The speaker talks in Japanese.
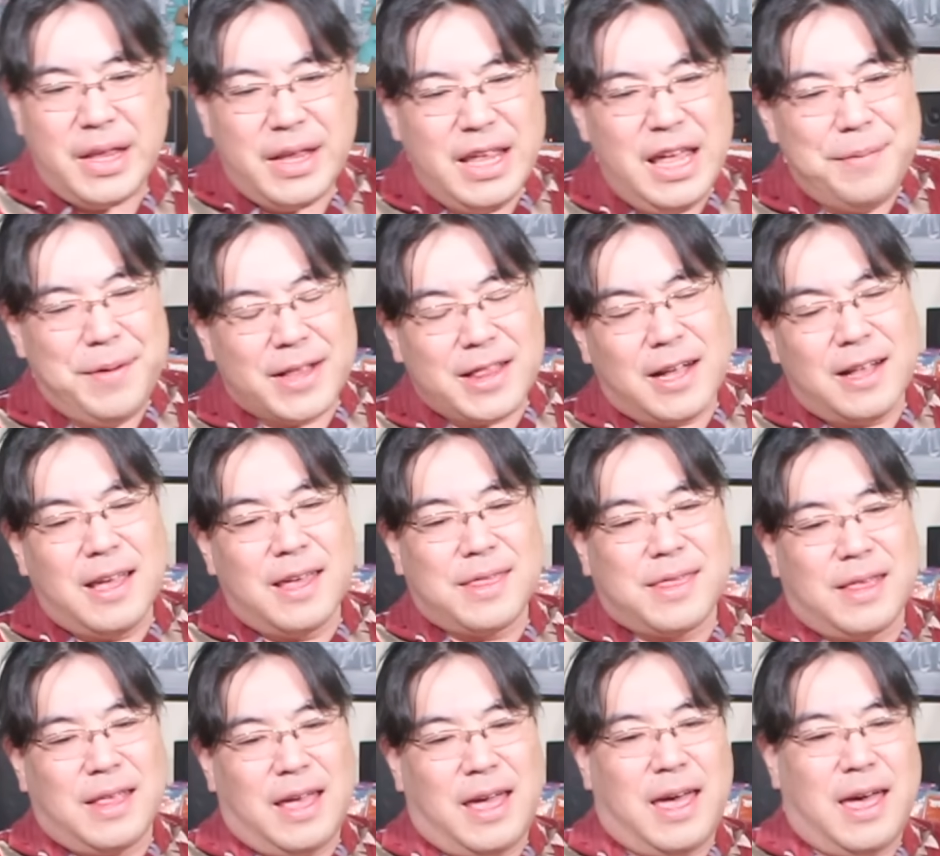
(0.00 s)
で、またで
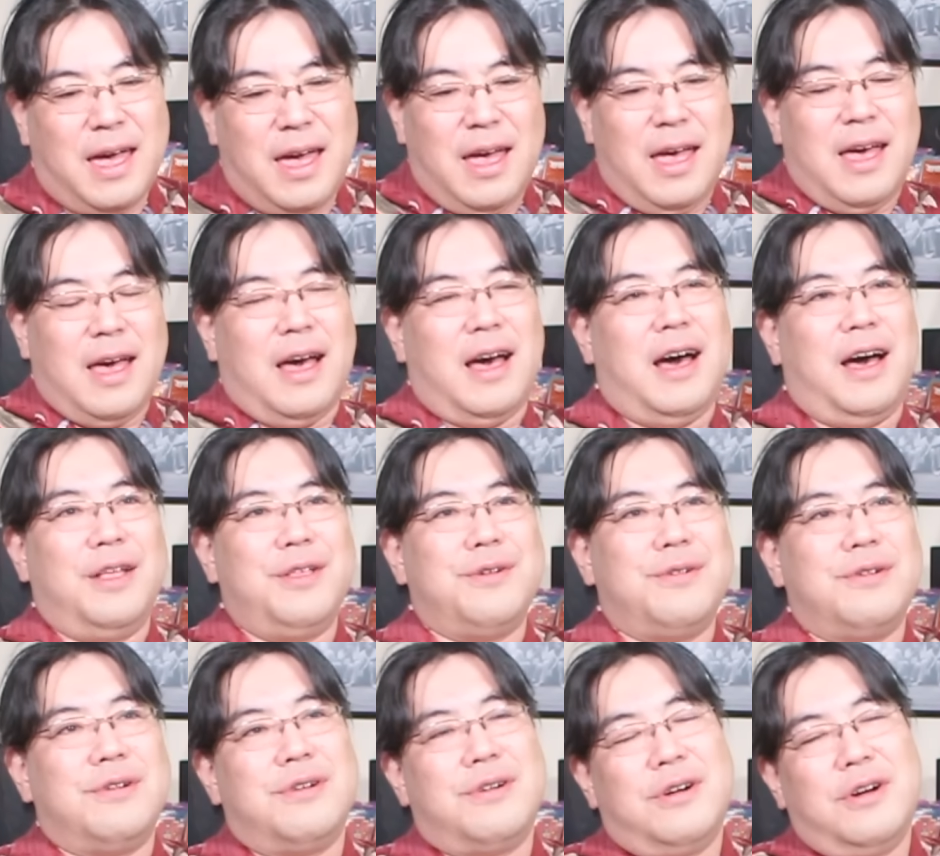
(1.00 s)
すね、あ
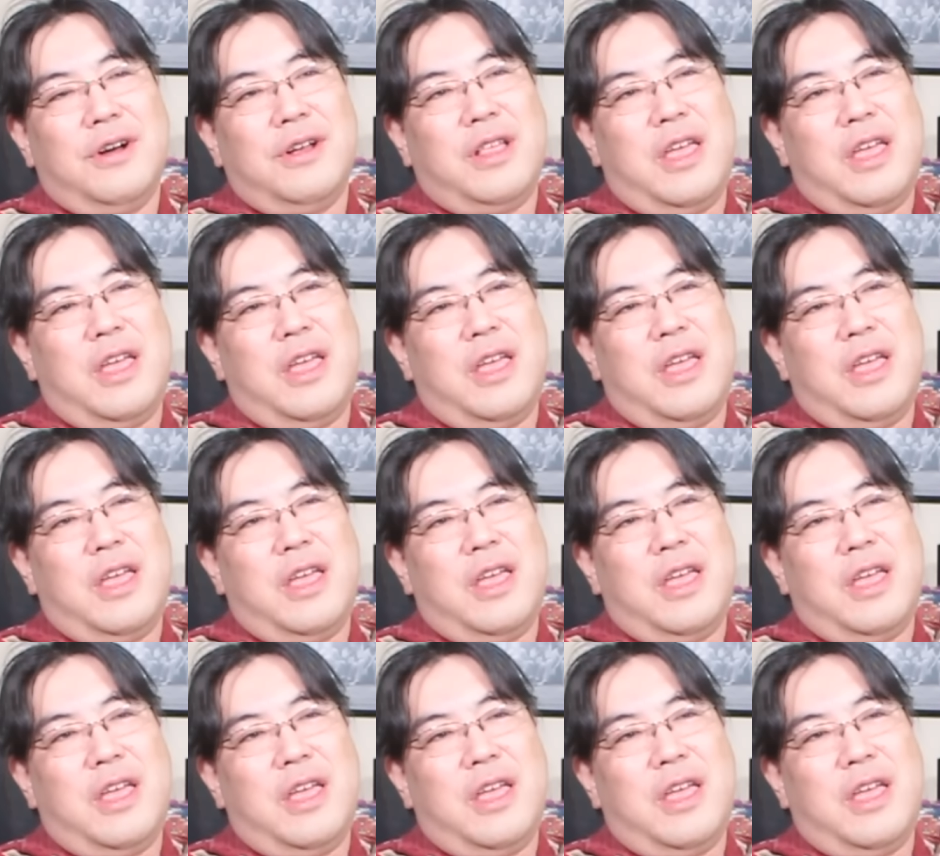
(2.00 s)
の、